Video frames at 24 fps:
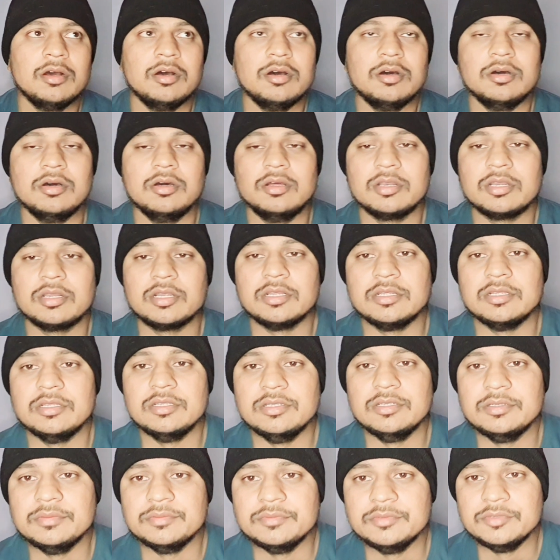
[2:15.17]
और
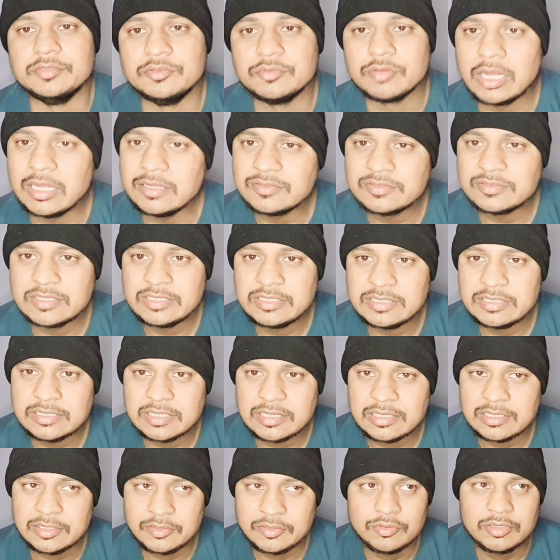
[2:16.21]
युवराज सिंह की
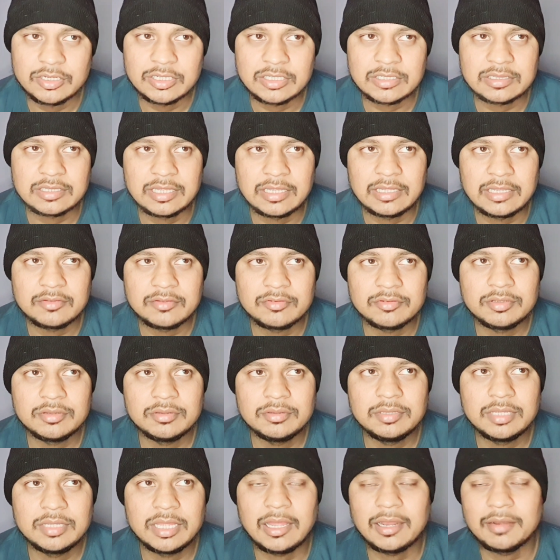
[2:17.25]
तरह क्यों लगता है क्योंकि
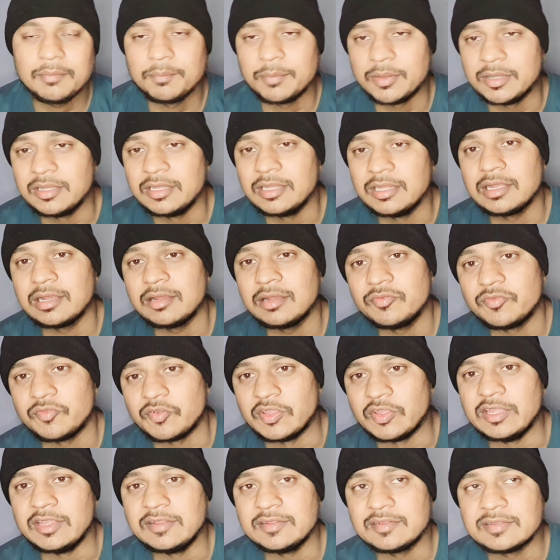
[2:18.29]
यार बंदे का
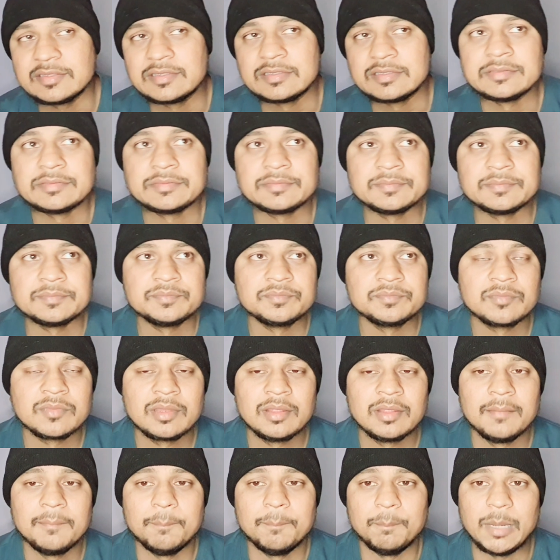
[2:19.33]
फेस
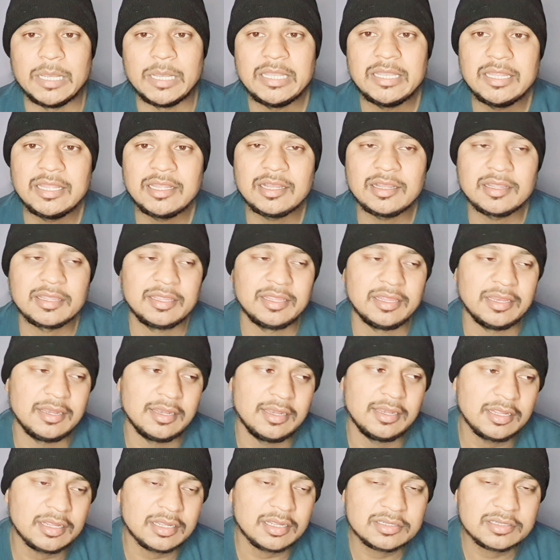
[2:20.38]
बंदे का
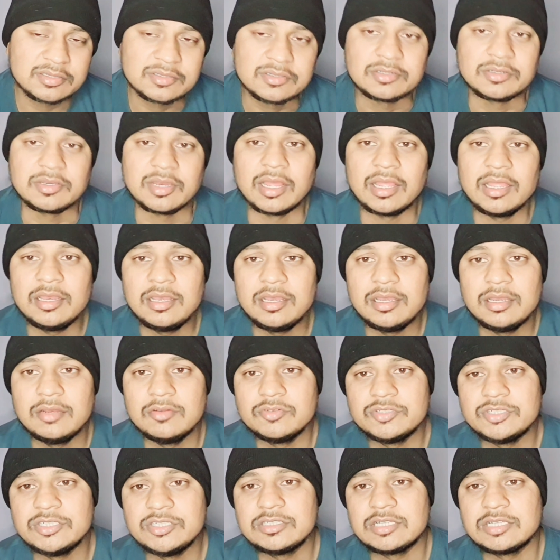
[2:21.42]
खेलने का स्टाइल
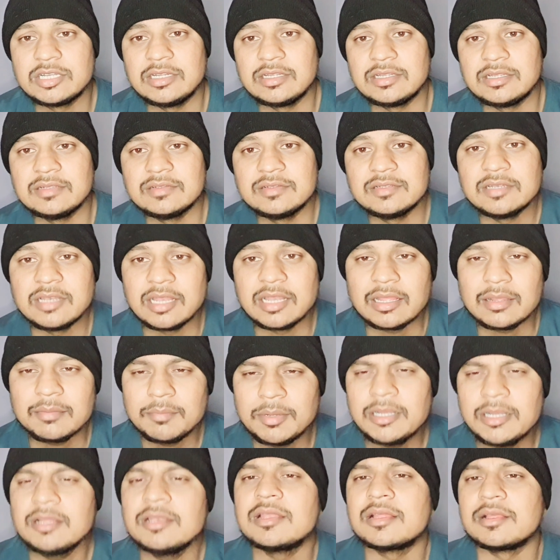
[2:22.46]
उसी तरीके से
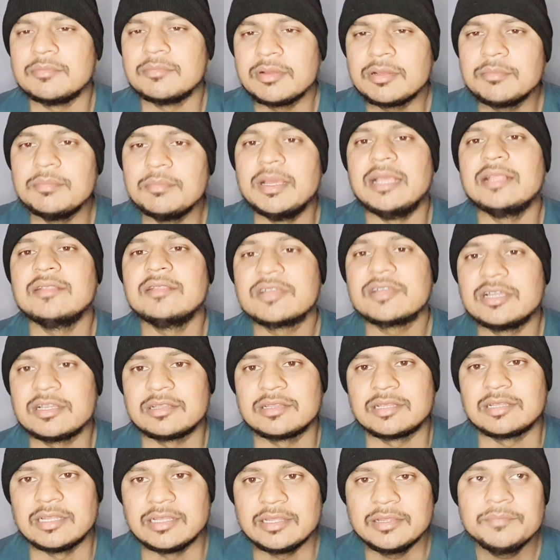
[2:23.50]
लगभग लगभग मैच
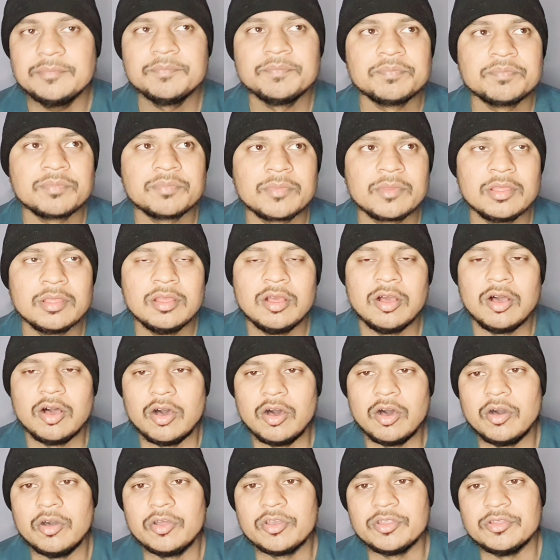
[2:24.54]
करता है
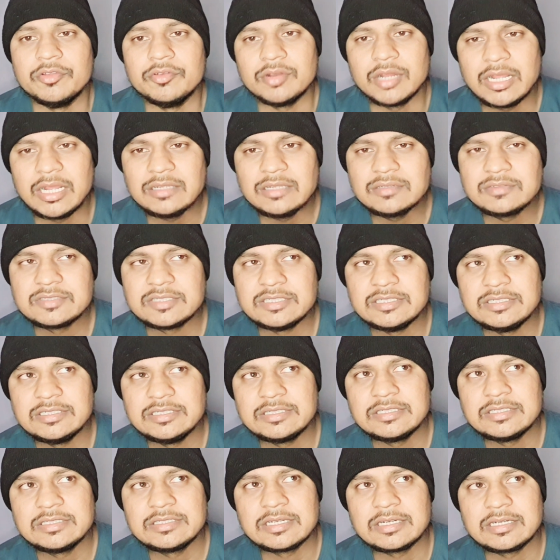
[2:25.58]
और युवराज सिंह
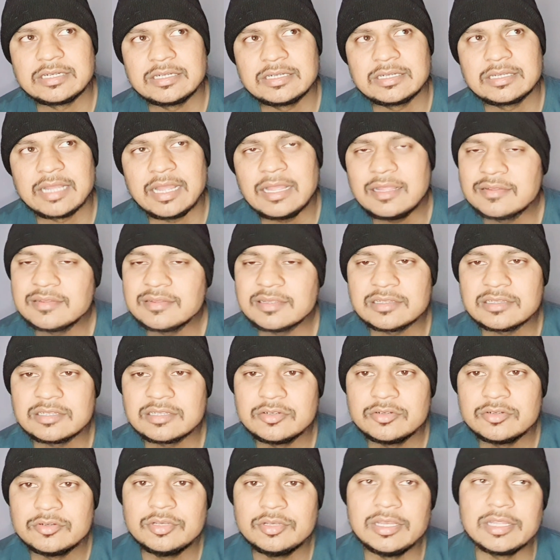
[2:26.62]
की तरह कह सकते
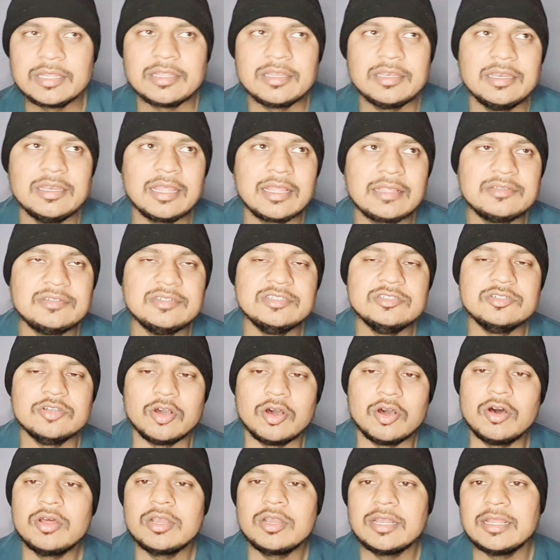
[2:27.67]
हो लेकिन एक चीज़
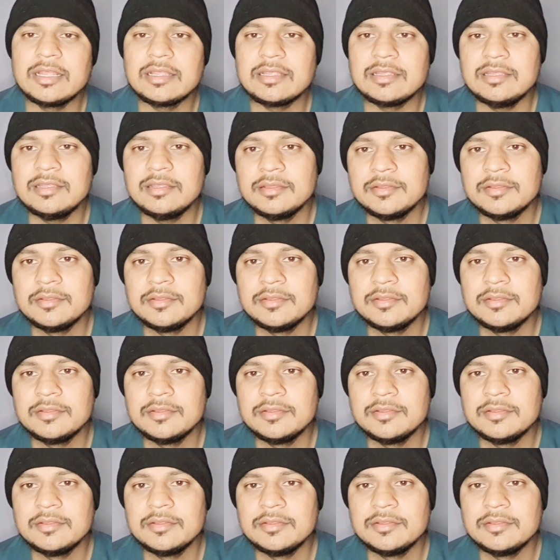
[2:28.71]
और है कि